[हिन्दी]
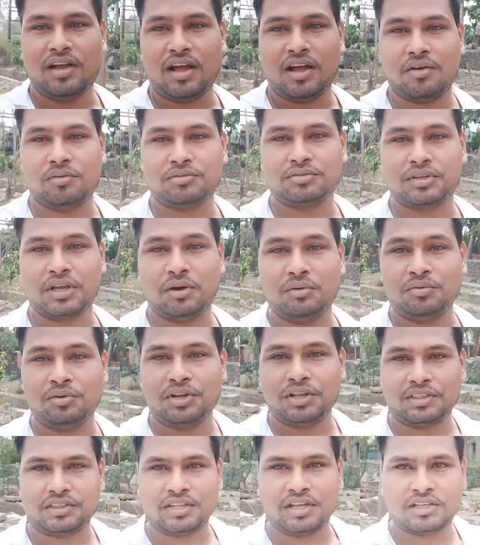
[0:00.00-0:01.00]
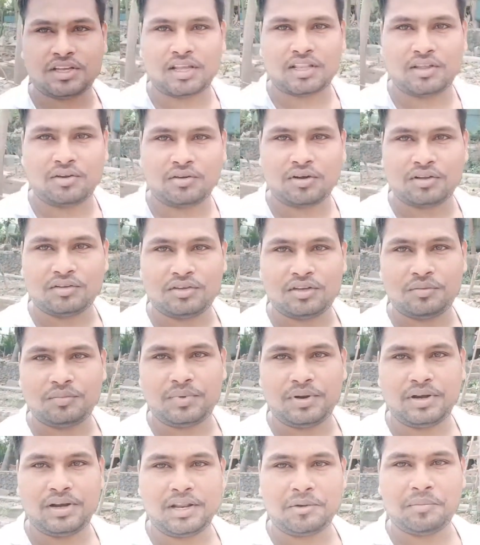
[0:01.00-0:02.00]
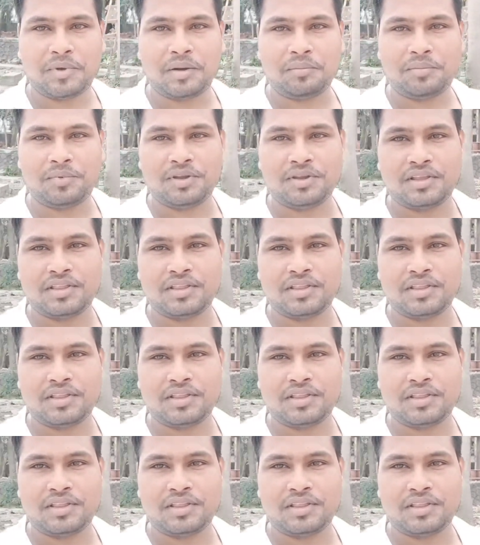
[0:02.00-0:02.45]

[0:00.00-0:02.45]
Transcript: अब साउंड कितना ज़्यादा होगा जैसे बिल्डिंग में आपने जैसा